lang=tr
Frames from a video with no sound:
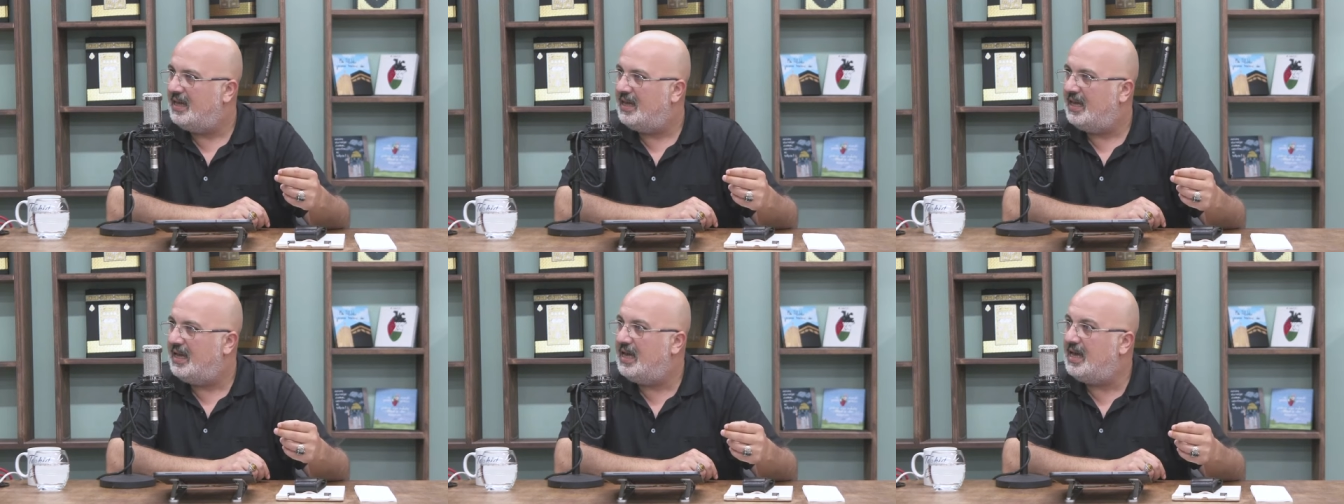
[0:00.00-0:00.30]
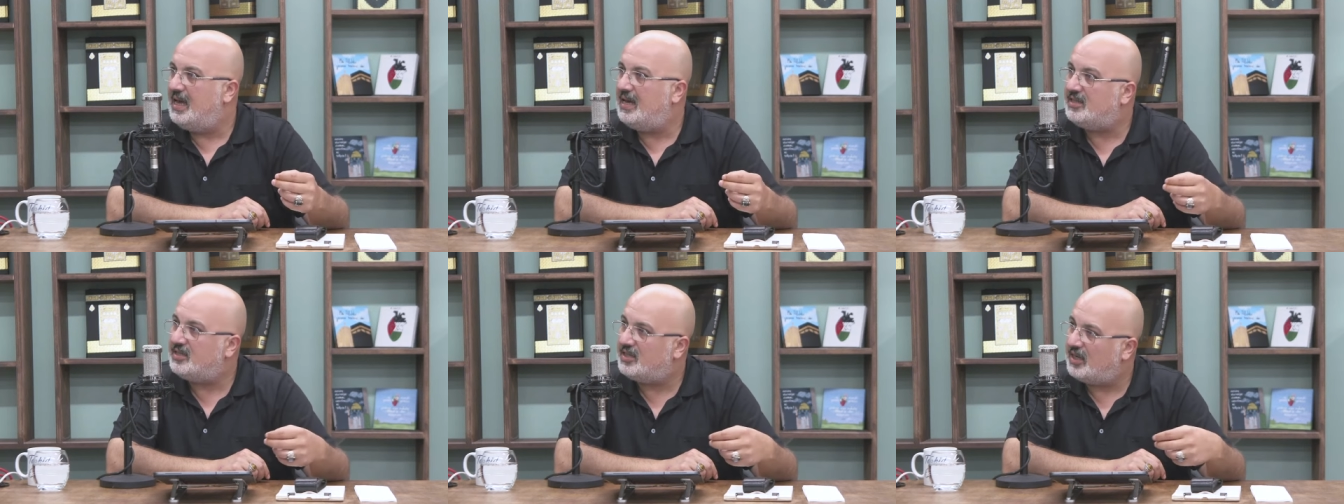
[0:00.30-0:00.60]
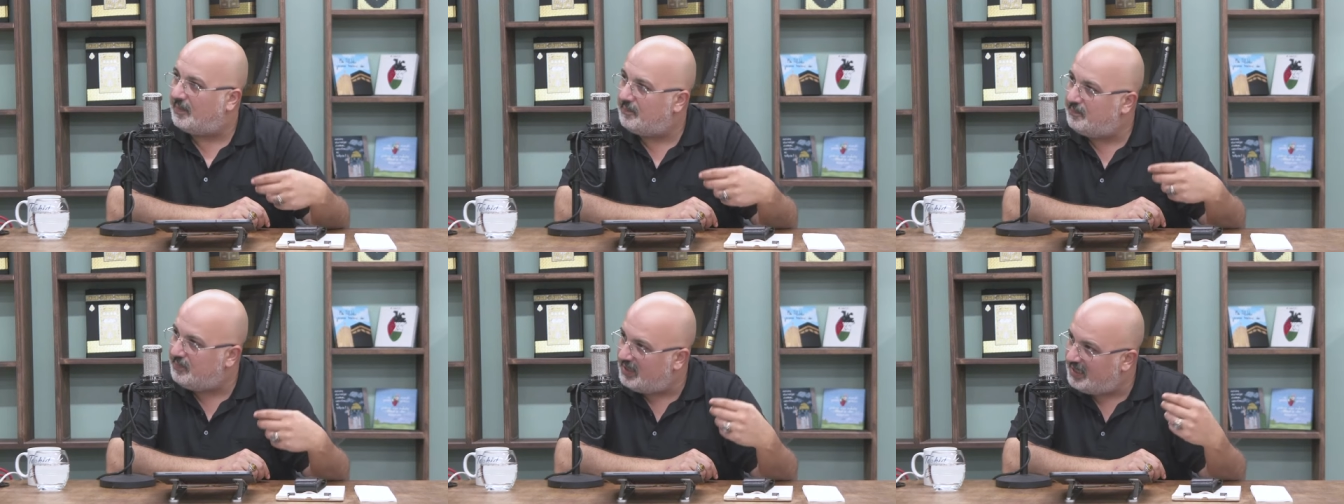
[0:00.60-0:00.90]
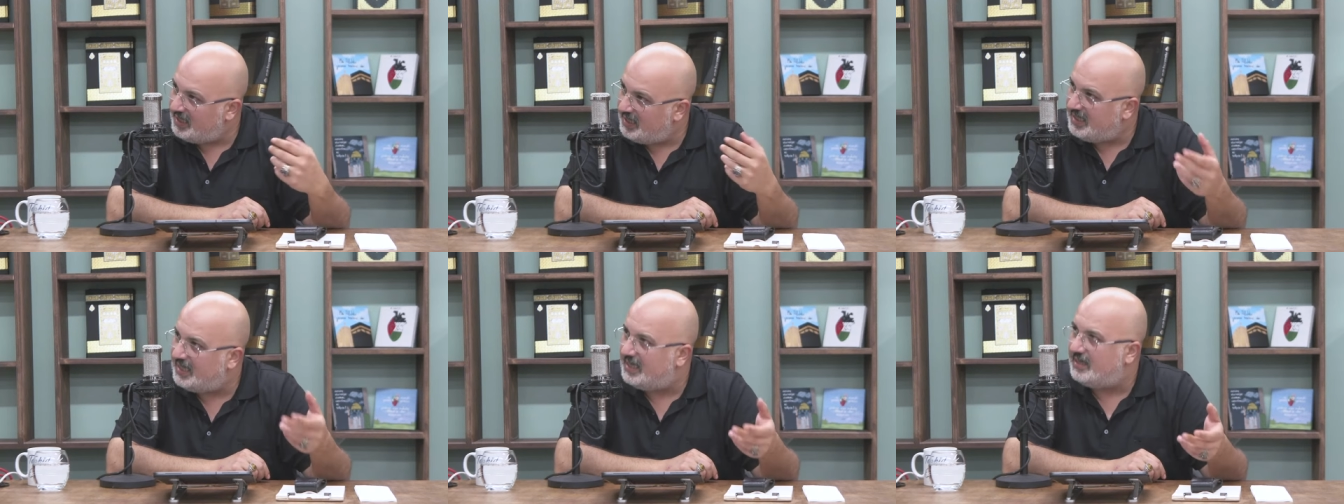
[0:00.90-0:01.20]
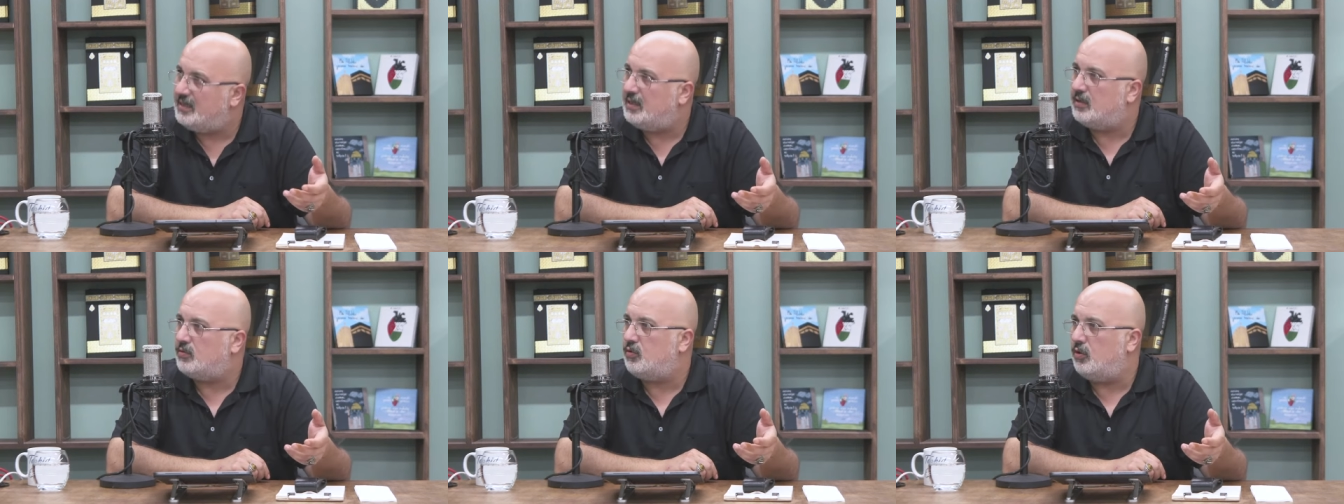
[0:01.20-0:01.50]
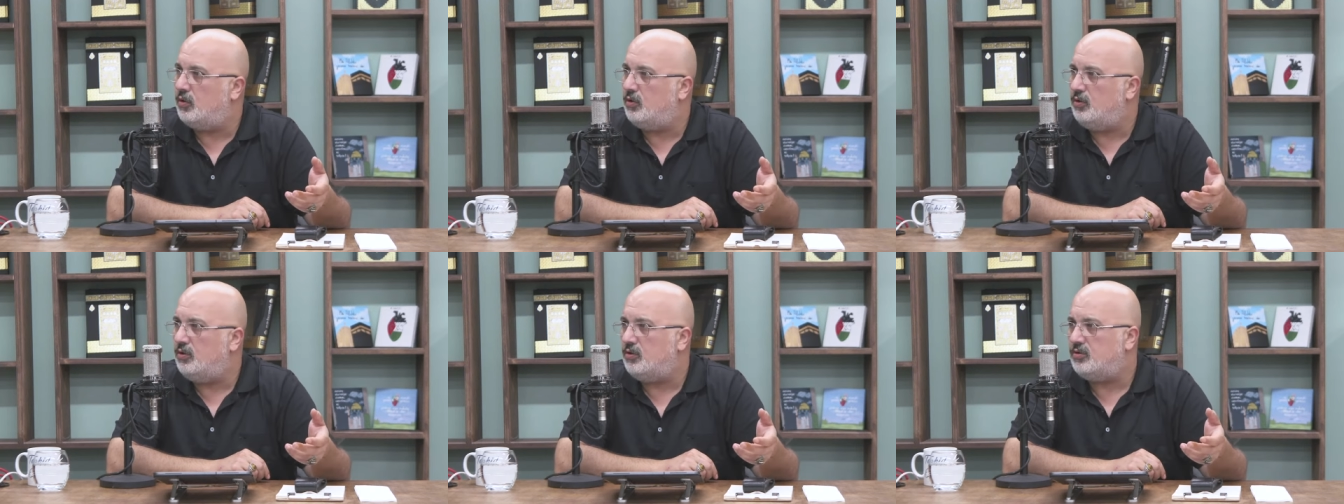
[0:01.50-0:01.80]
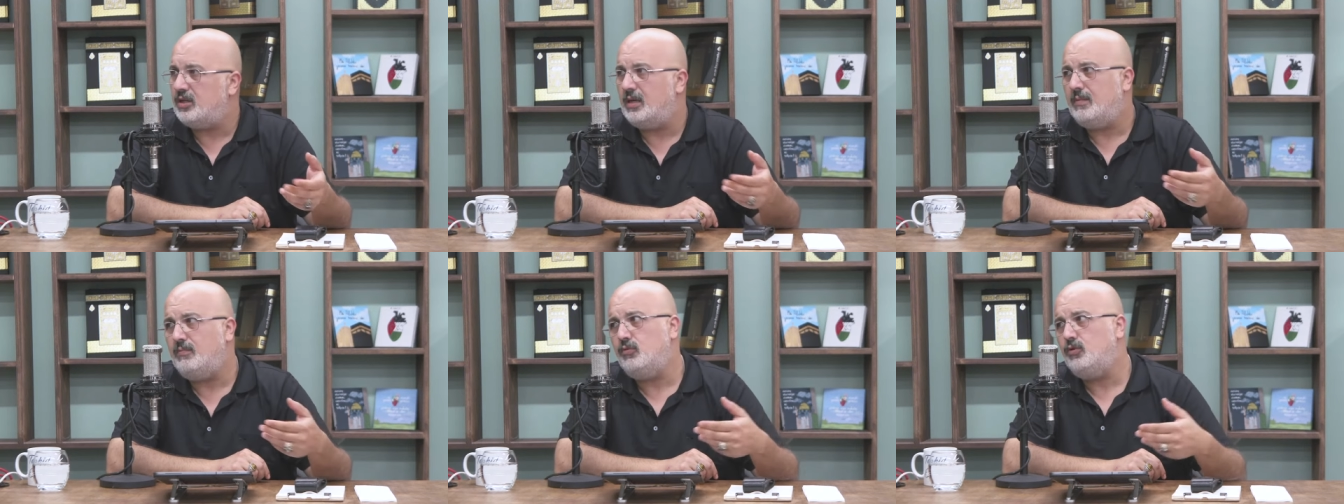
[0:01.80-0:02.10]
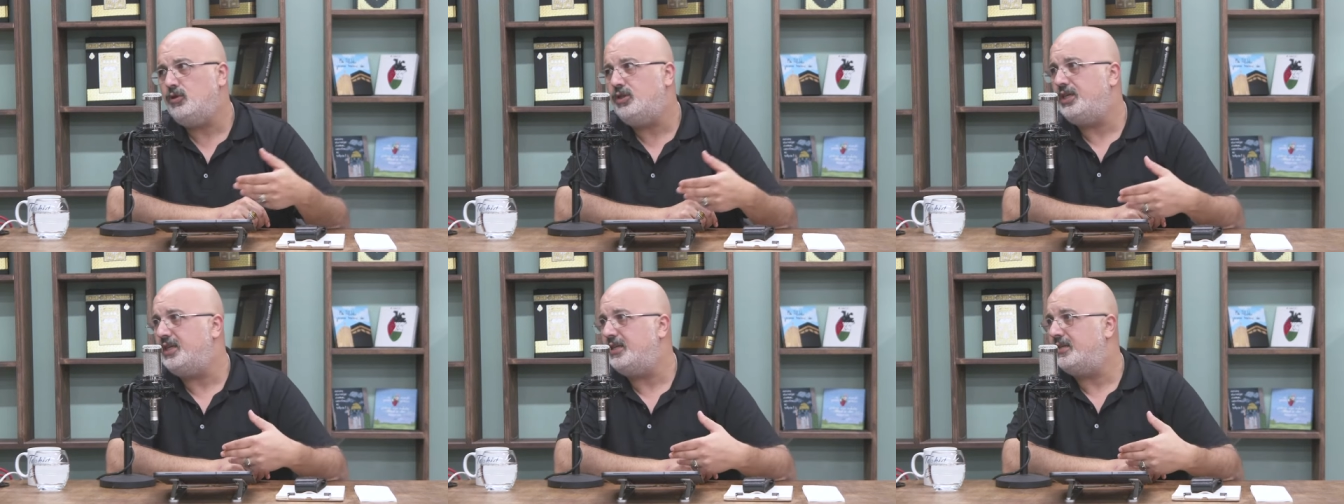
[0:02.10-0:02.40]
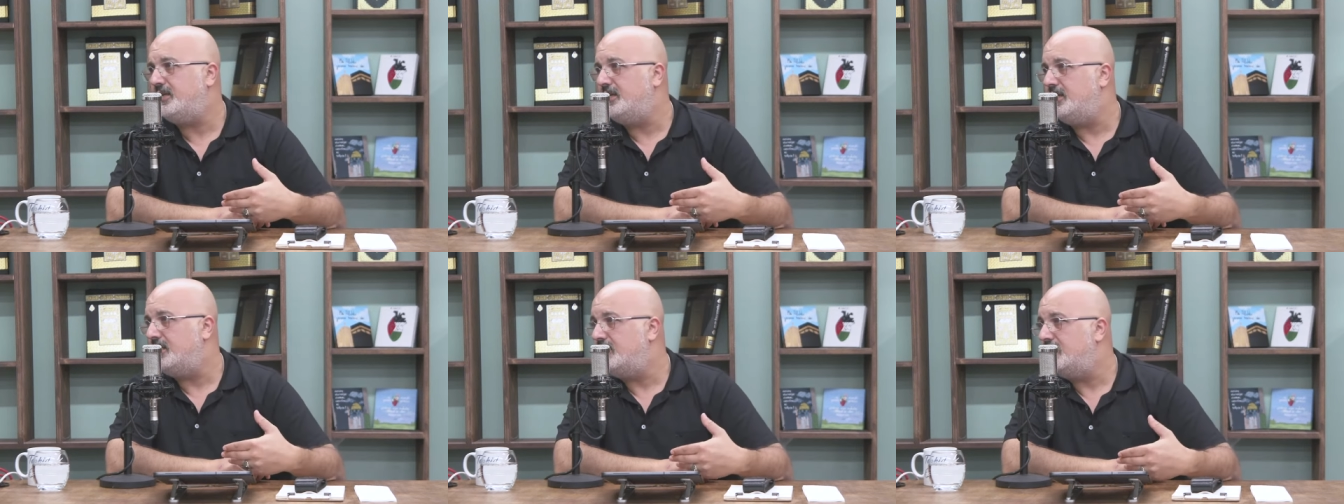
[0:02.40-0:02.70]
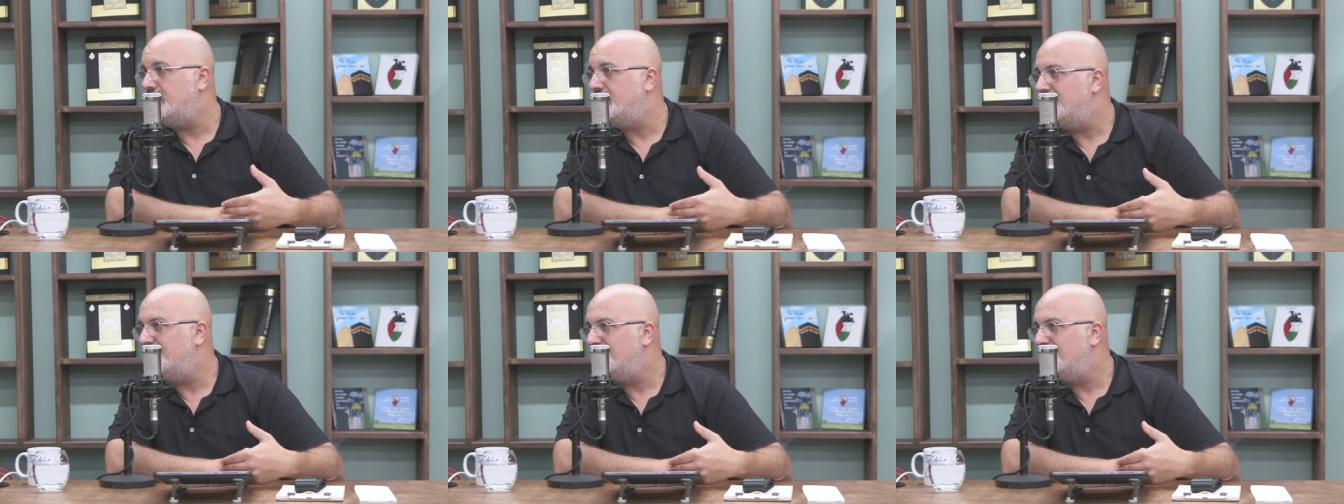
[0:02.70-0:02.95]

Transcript: eğer Rabbinin yerine koyuyorsan bu şirktir.